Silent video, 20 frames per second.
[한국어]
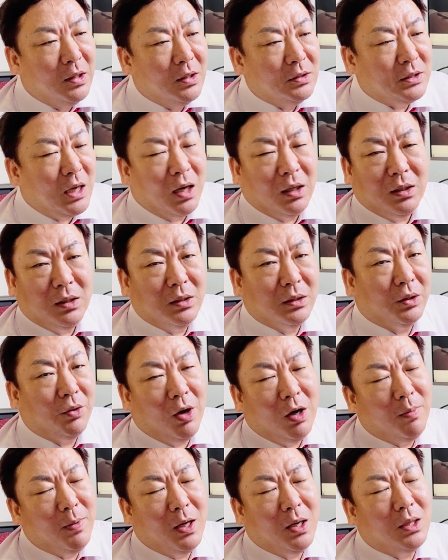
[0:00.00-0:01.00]
장이 이렇게
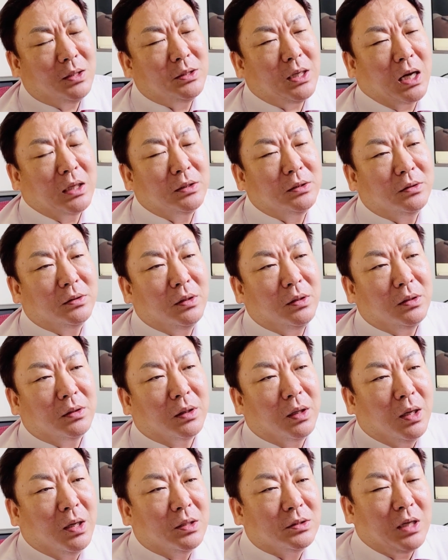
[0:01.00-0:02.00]
활발하지 않을
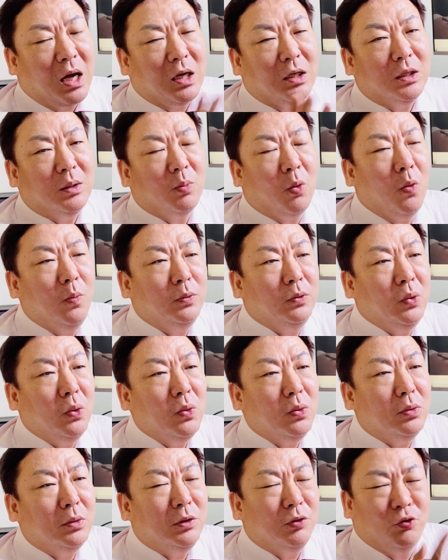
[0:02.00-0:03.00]
땐 자기의
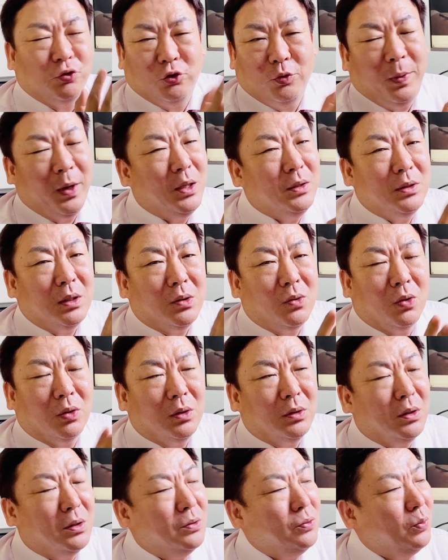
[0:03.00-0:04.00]
몸통이 두 배 이상
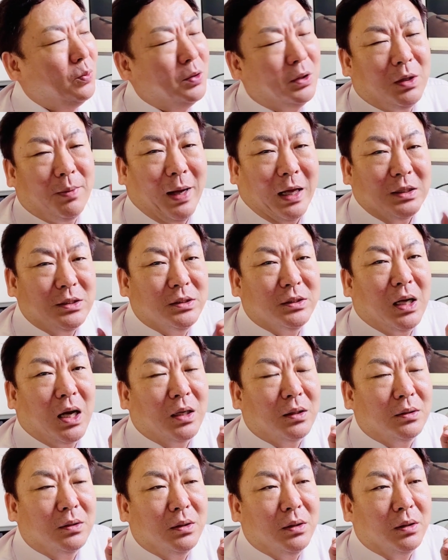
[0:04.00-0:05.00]
거래되는 종목 이렇게 많지가
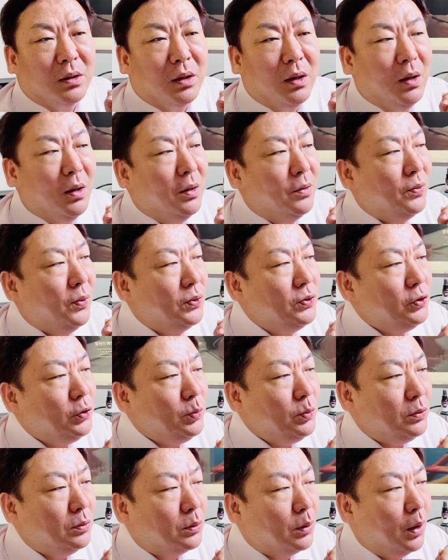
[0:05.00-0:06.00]
않은데
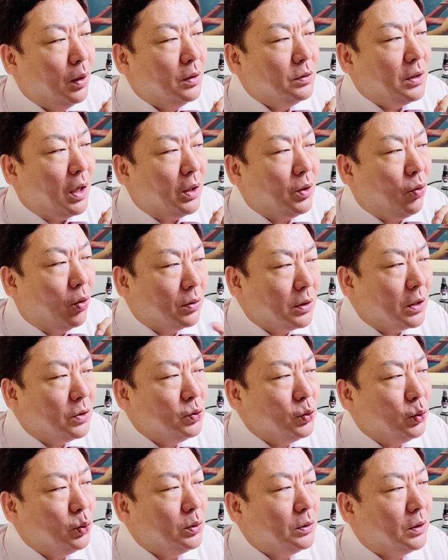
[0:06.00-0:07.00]
요즘은 장이 워낙
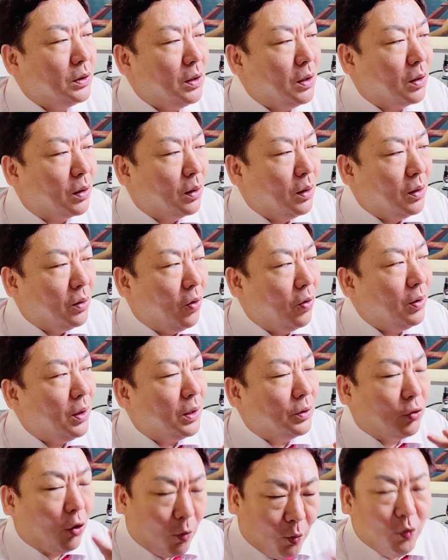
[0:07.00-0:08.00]
좋으니까
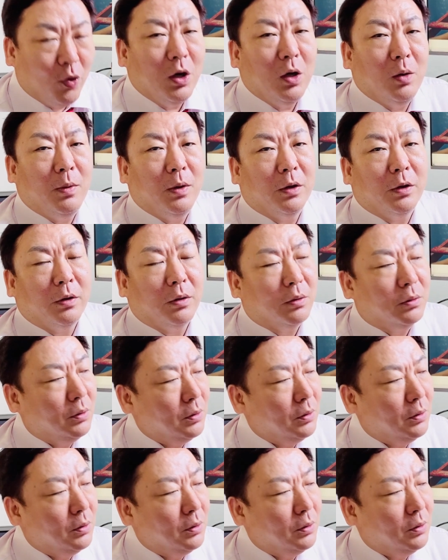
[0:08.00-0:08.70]
거래가 너무 활발해요.